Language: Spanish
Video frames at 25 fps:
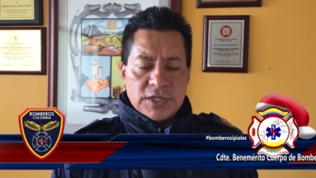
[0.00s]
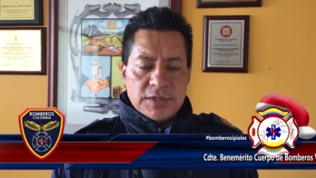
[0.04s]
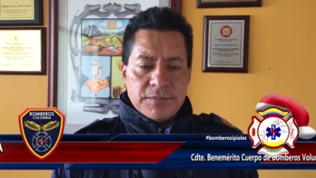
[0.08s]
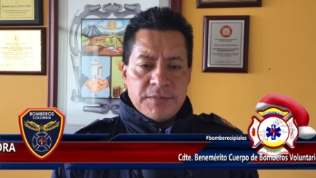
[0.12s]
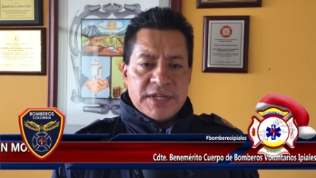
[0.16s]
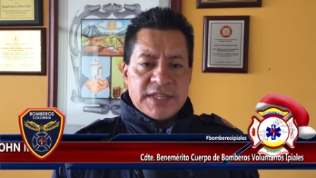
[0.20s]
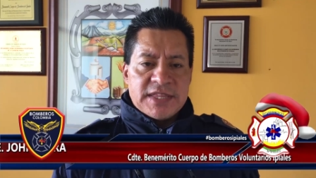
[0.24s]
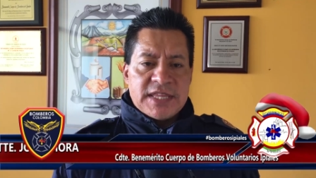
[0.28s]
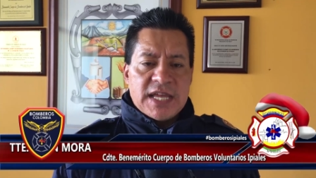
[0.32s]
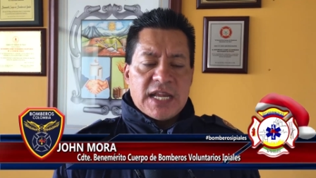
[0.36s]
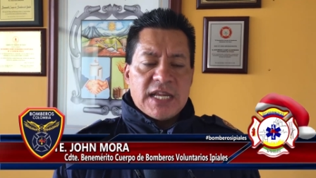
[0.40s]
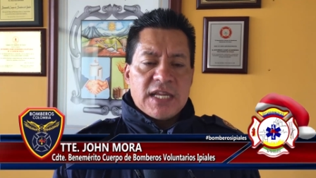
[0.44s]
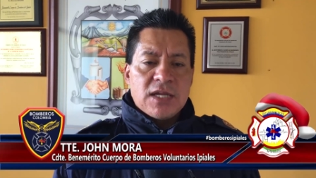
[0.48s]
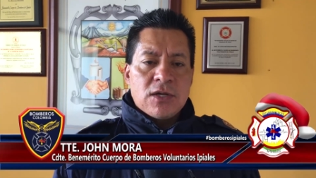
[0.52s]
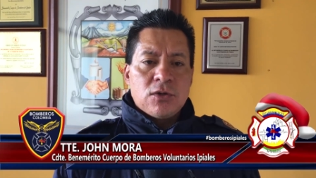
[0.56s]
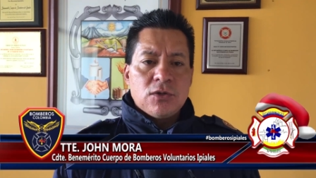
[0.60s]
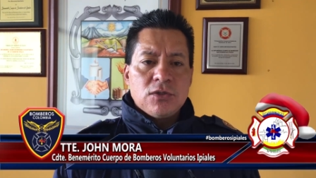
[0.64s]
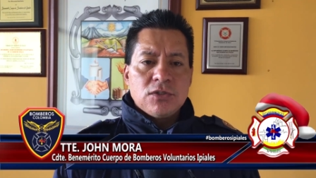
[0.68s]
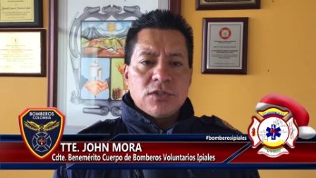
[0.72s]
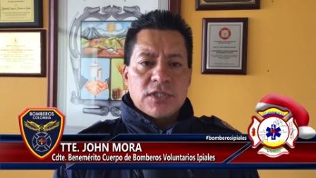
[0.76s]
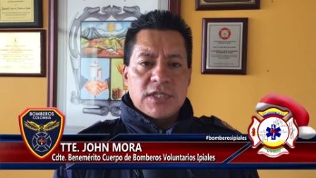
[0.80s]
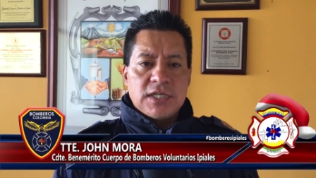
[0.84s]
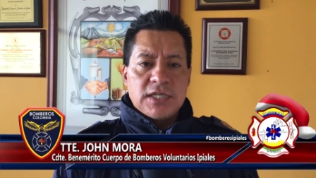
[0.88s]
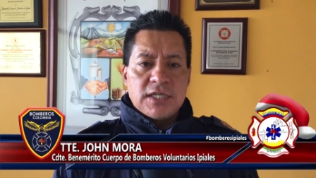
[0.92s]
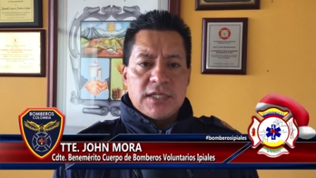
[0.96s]
eh,
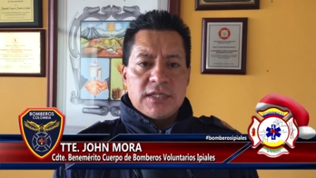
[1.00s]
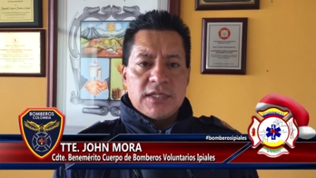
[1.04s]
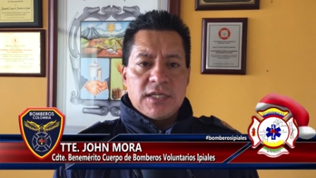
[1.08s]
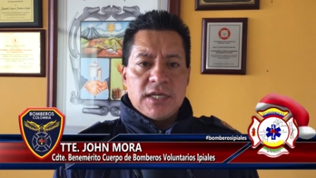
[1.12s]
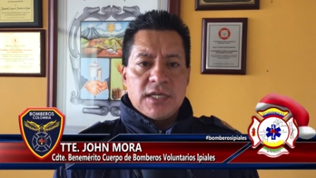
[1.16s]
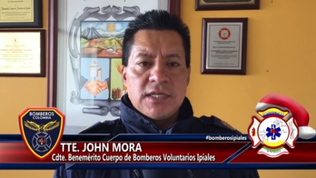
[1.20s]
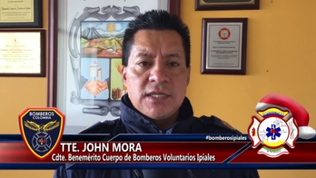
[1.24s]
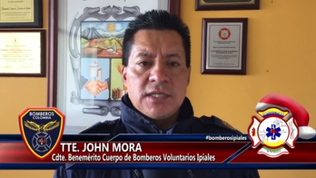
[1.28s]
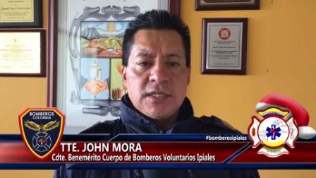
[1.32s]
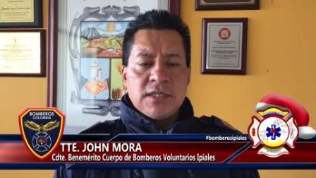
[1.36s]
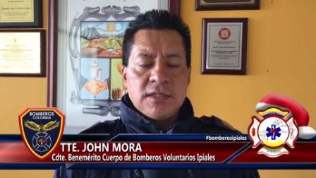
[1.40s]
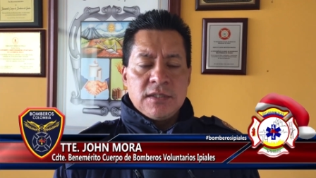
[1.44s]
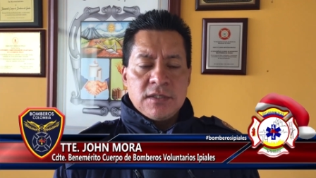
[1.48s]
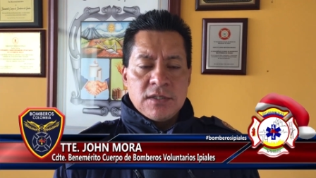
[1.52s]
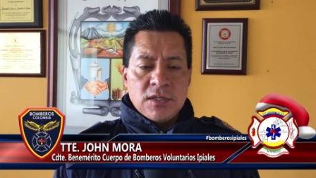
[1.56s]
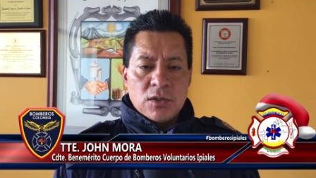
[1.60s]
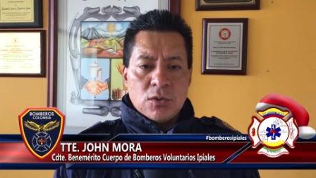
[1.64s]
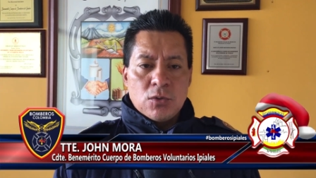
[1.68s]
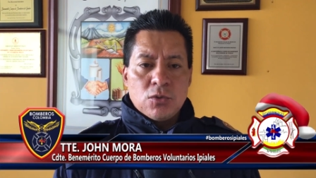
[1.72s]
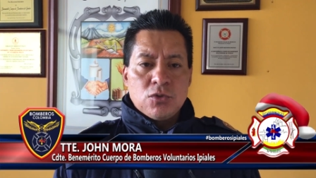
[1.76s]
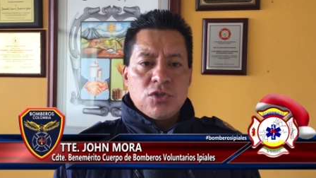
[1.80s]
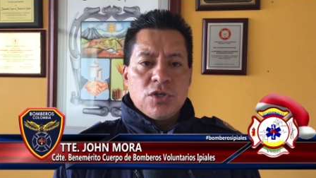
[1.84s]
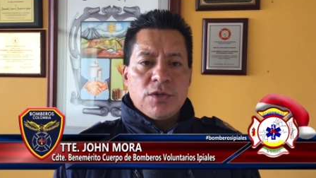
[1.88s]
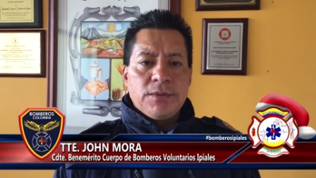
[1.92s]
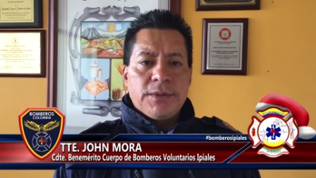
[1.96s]
metálicos que tienen
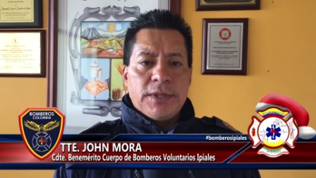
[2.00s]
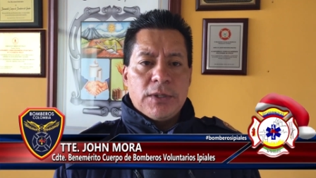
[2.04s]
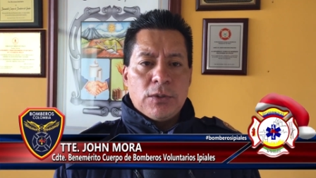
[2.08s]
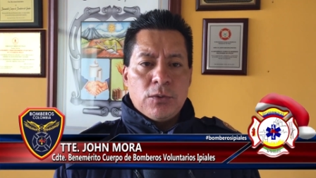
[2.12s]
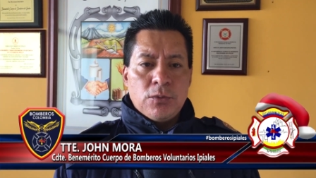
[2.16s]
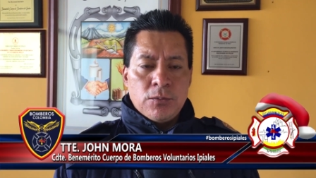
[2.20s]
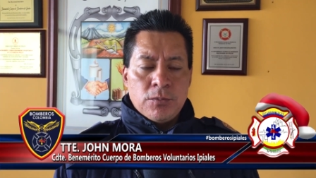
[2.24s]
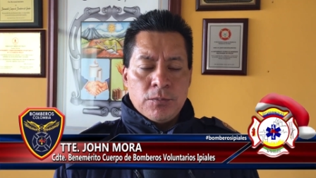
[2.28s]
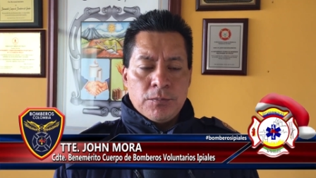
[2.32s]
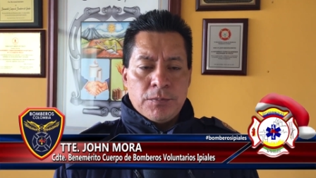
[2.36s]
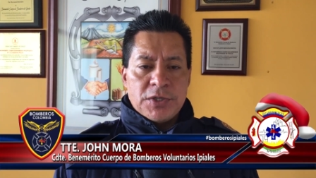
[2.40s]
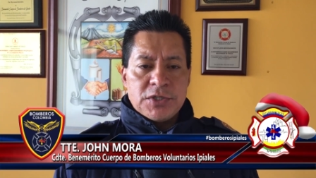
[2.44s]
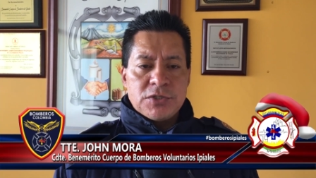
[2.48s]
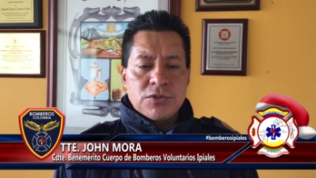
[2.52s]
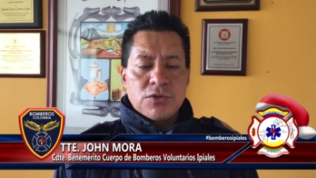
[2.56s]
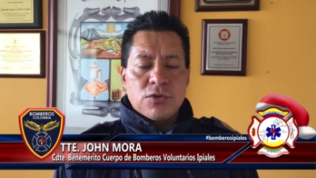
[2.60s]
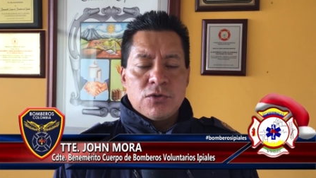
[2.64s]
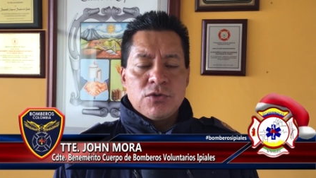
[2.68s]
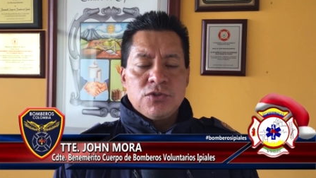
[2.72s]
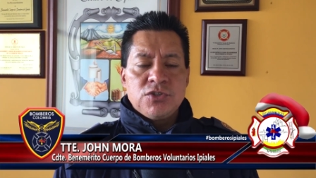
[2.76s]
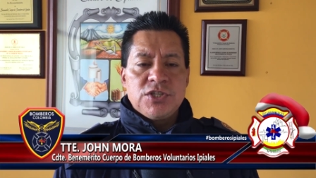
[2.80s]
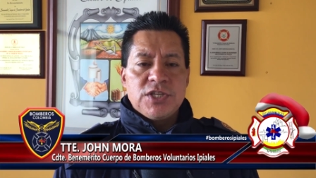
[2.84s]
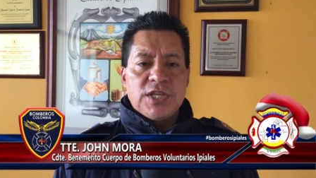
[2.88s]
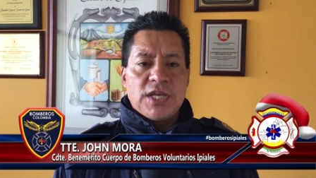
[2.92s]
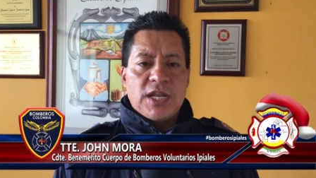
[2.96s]
inclusive un peso
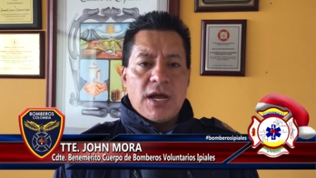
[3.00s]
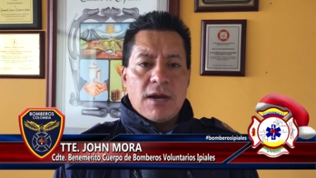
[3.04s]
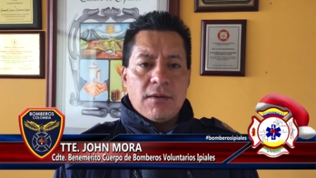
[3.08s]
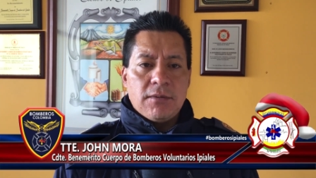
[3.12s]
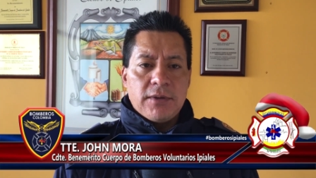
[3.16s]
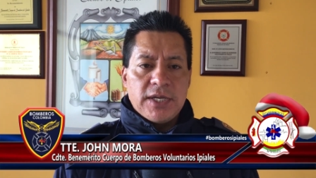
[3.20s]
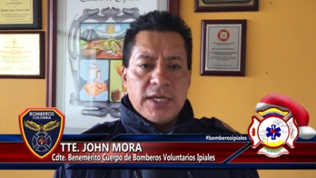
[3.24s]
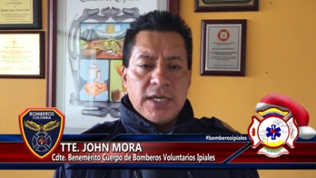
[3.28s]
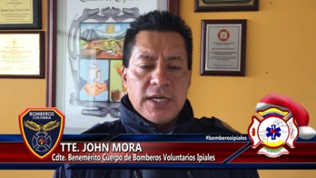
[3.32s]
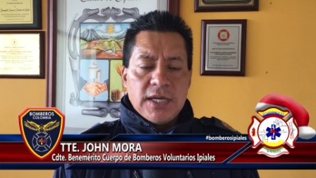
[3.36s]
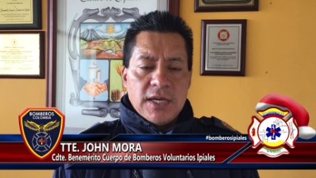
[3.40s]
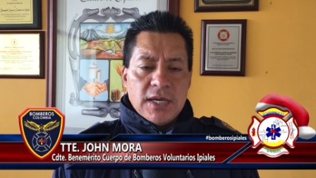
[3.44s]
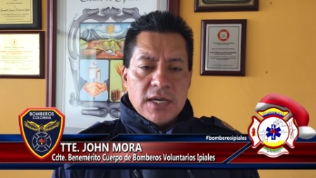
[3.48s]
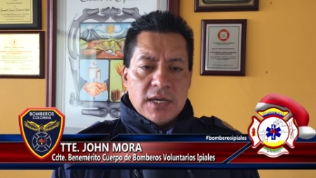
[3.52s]
considerable.